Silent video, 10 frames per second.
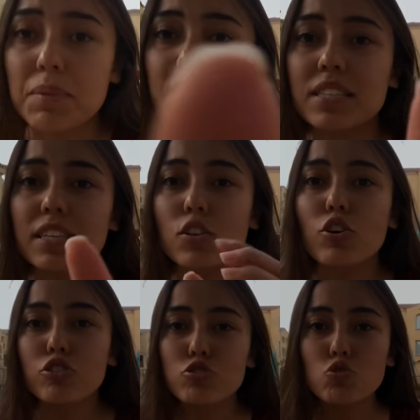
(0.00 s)
me he
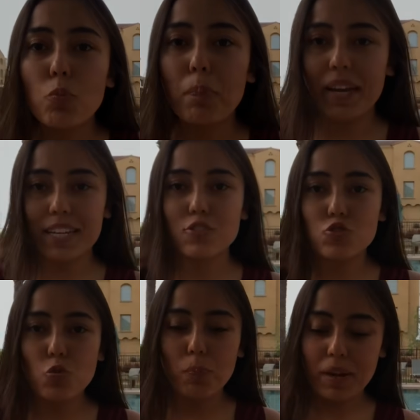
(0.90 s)
sentido súper,
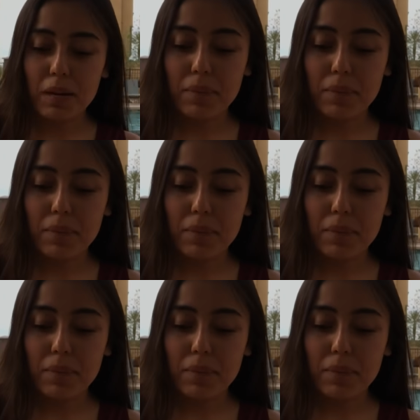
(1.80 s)
súper